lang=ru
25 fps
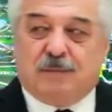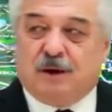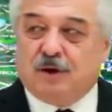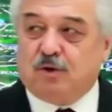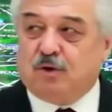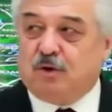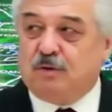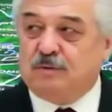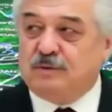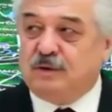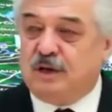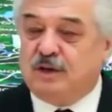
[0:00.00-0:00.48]

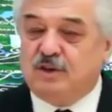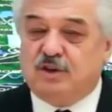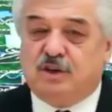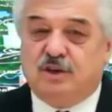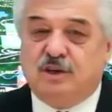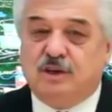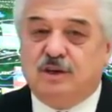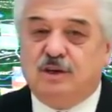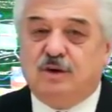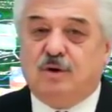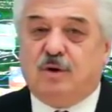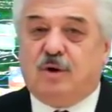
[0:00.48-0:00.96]
Потом,
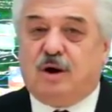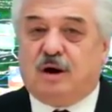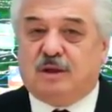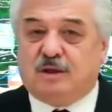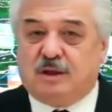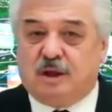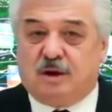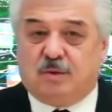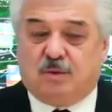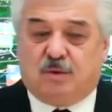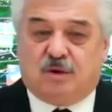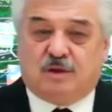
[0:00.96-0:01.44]
значит, ни у
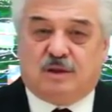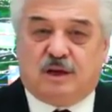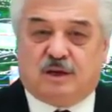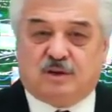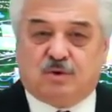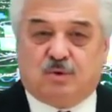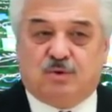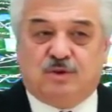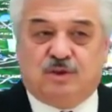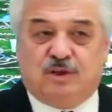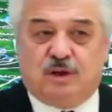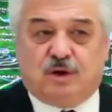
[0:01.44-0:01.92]
одного,
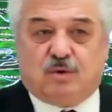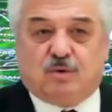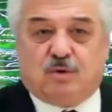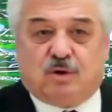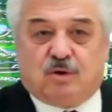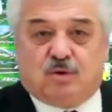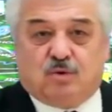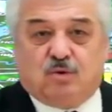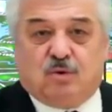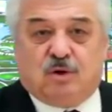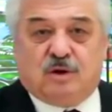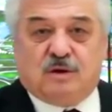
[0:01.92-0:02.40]
даже у тех,
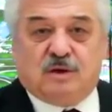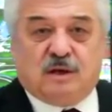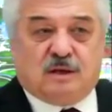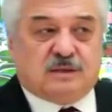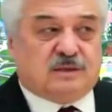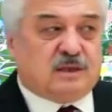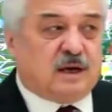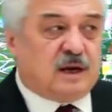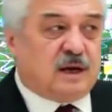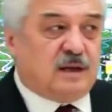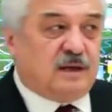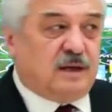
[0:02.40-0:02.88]
кто
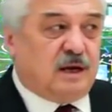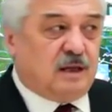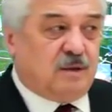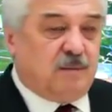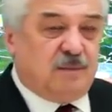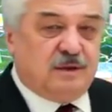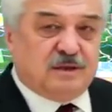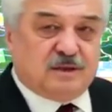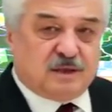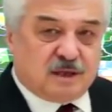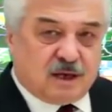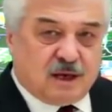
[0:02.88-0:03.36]
на стороне
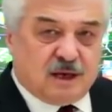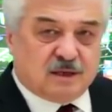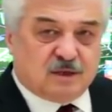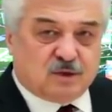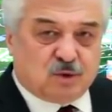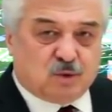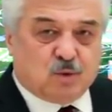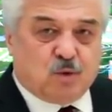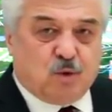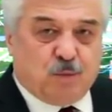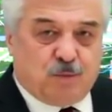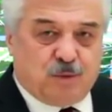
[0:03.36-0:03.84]

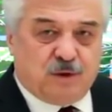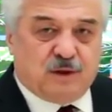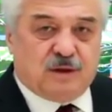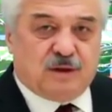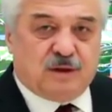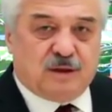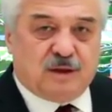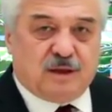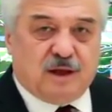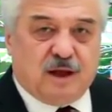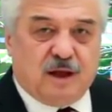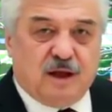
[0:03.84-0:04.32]
администрации
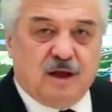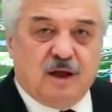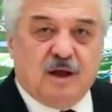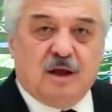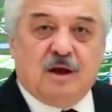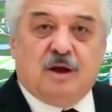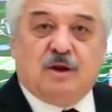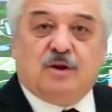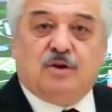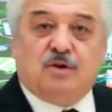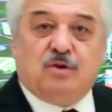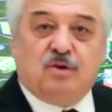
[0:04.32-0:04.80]
купленный, да,
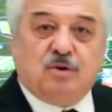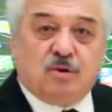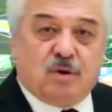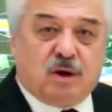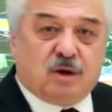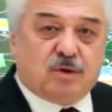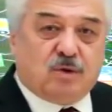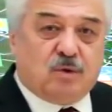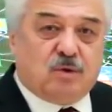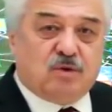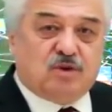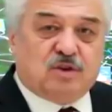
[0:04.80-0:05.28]
ни
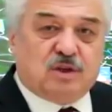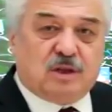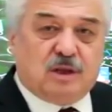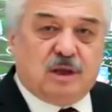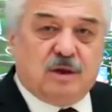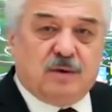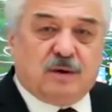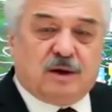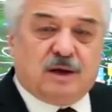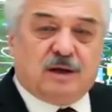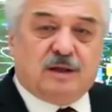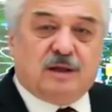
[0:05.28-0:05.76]
у одного
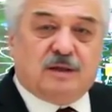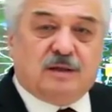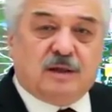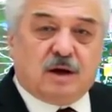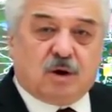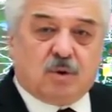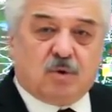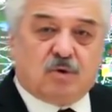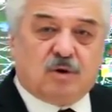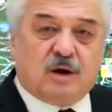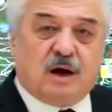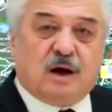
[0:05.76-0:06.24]
человека
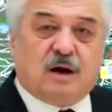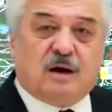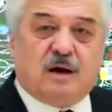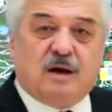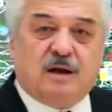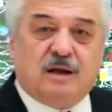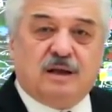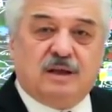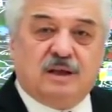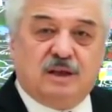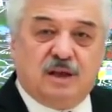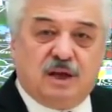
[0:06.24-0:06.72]
на руках
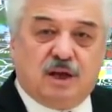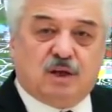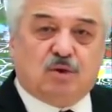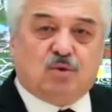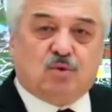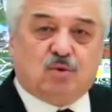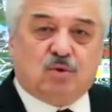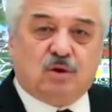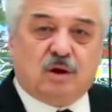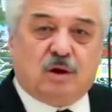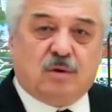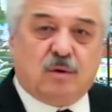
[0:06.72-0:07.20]

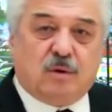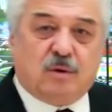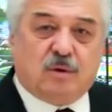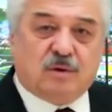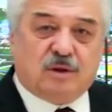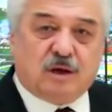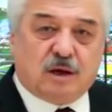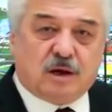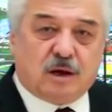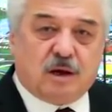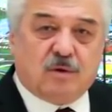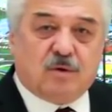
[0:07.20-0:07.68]
нет
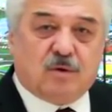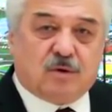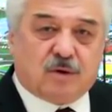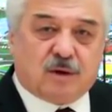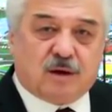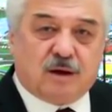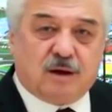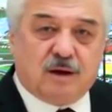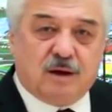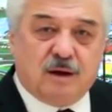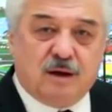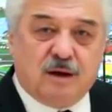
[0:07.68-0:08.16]
трудового
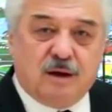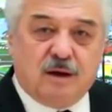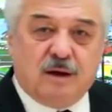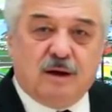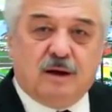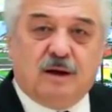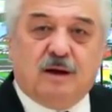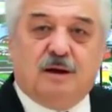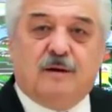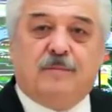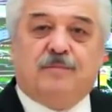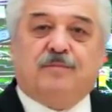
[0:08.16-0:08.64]
договора.
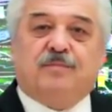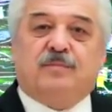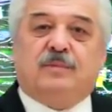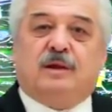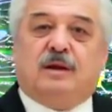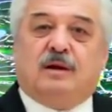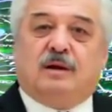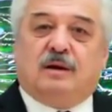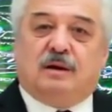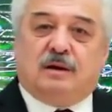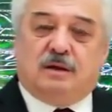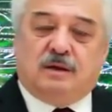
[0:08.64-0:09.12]

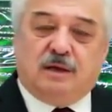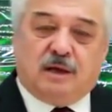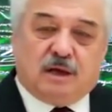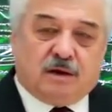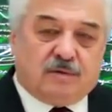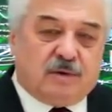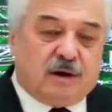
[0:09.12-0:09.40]
Не